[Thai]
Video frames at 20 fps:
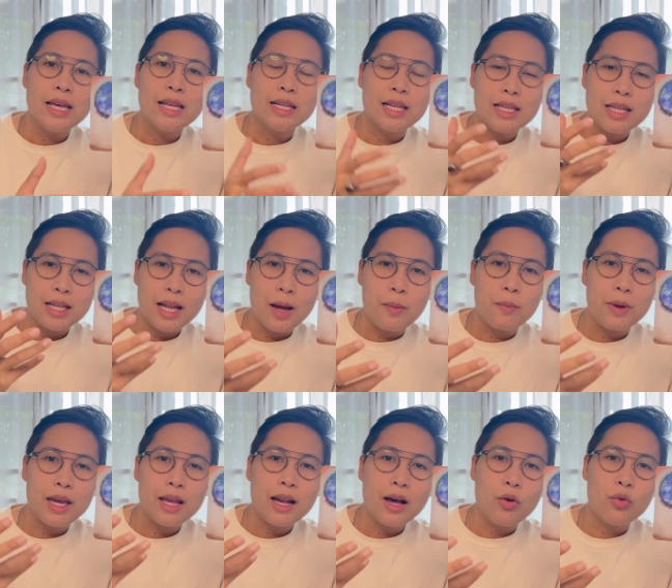ที่จะทำ
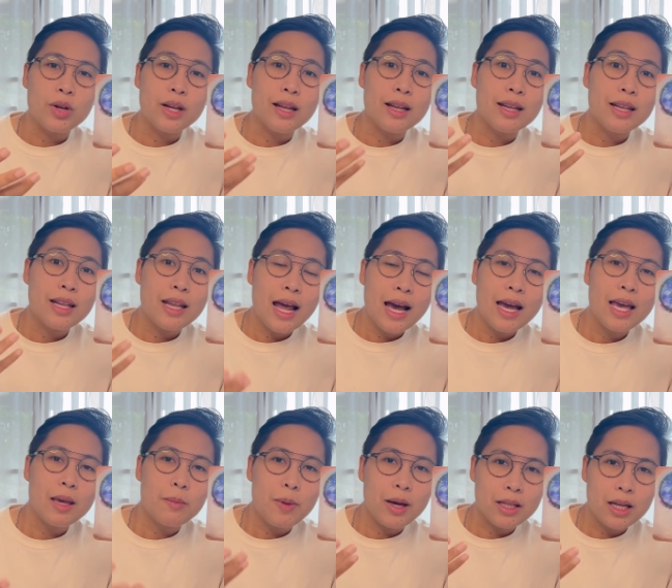ให้เรานั้นได้
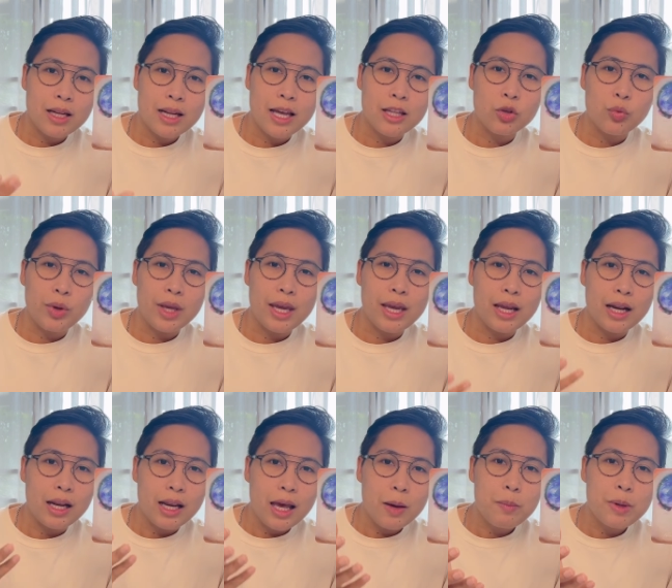พัฒนาตัวเอง
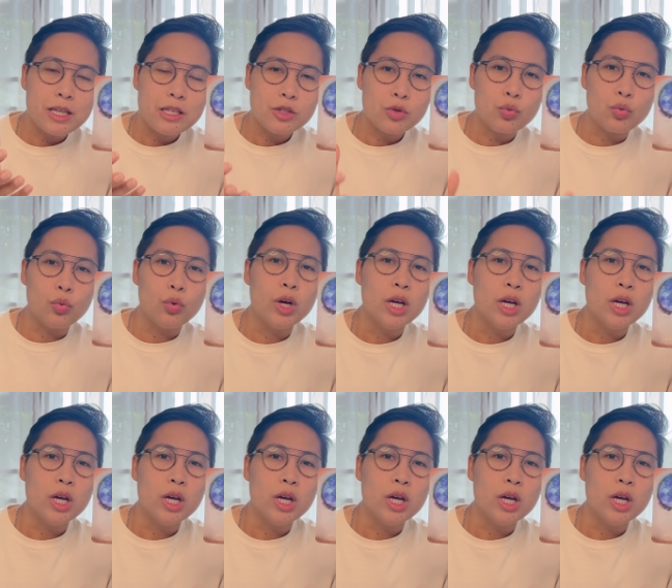และไปสู่